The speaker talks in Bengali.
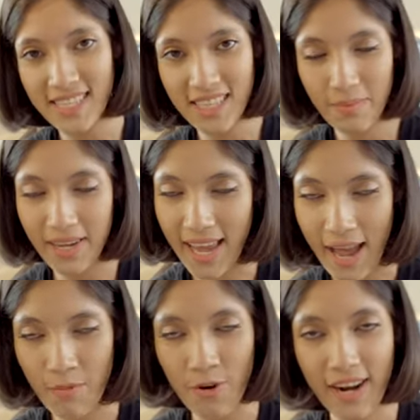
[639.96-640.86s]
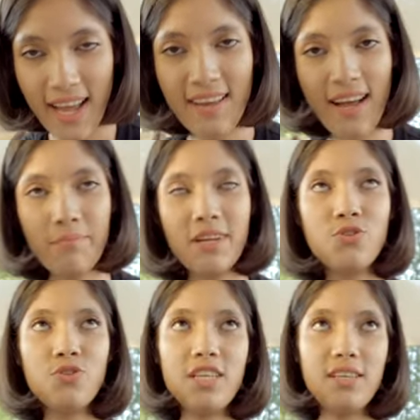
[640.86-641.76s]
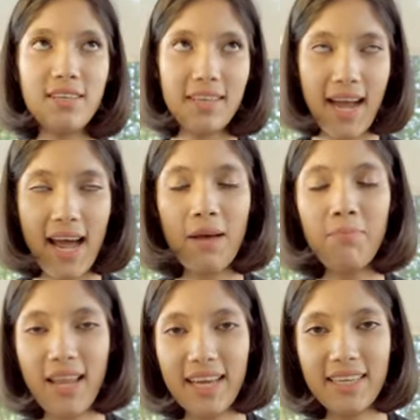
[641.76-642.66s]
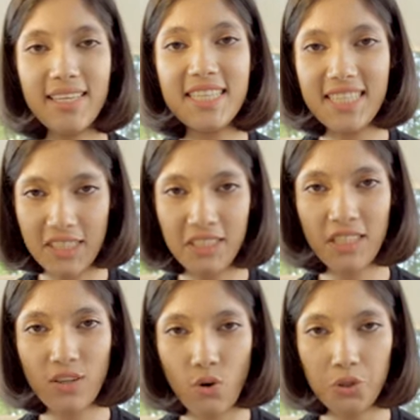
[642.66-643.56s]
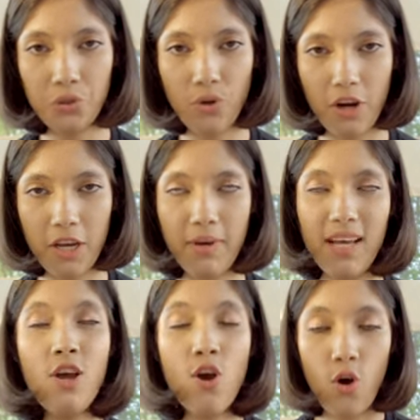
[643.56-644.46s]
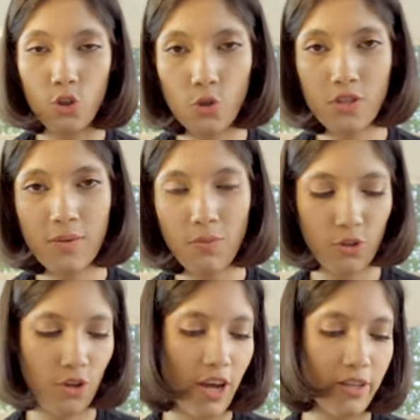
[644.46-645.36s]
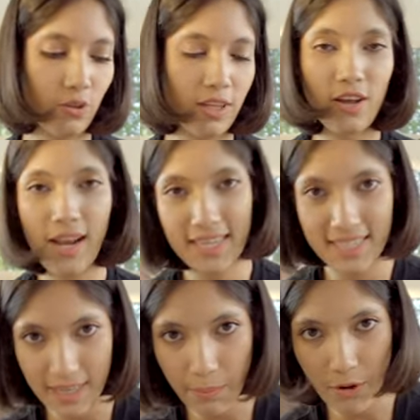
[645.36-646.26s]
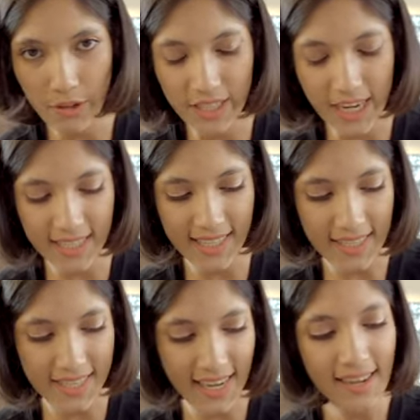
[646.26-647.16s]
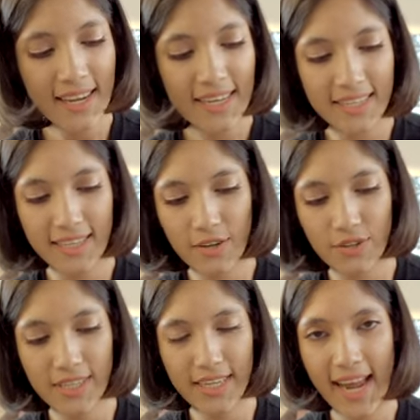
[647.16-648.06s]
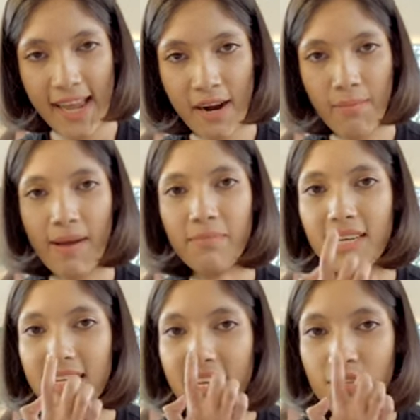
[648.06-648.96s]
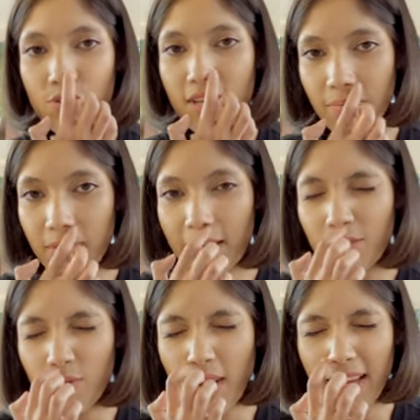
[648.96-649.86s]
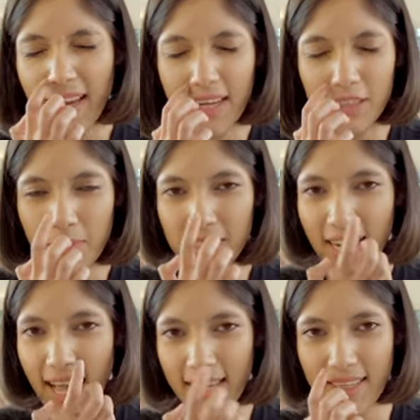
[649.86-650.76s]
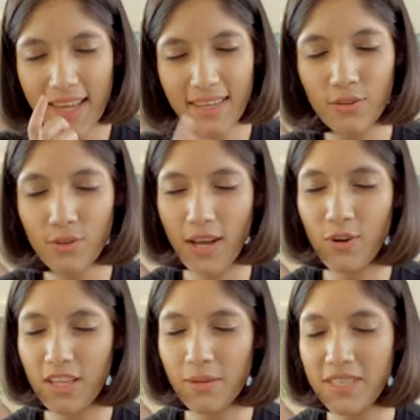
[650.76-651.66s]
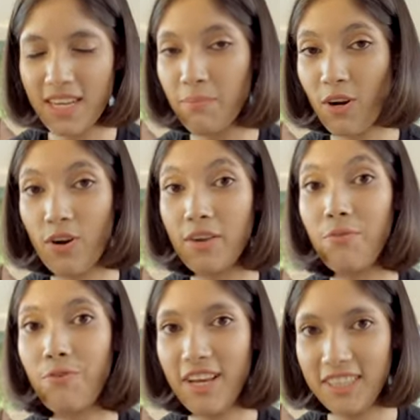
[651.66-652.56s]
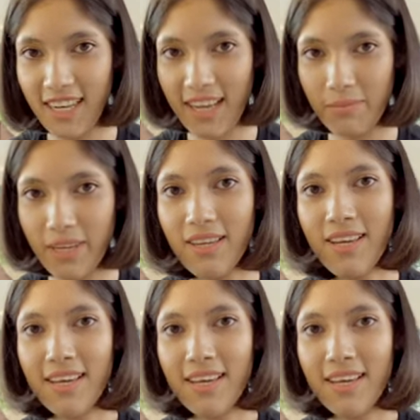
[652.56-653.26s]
কাজে দিবে এমন না আপনার যদি খারাপ লাগে নিঃশ্বাস নিতে কষ্ট হয় বা অস্বস্তি বোধ হয় তো তাহলে একটা সিম্পল ট্রিক্স আছে সেটা হচ্ছে যে টাইগার বামটা নিয়ে যদি আপনি একটু নাকের আশেপাশে লাগিয়ে থাকেন তো তাহলে দেখবেন যে আপনার অনেক ফ্রেশ লাগবে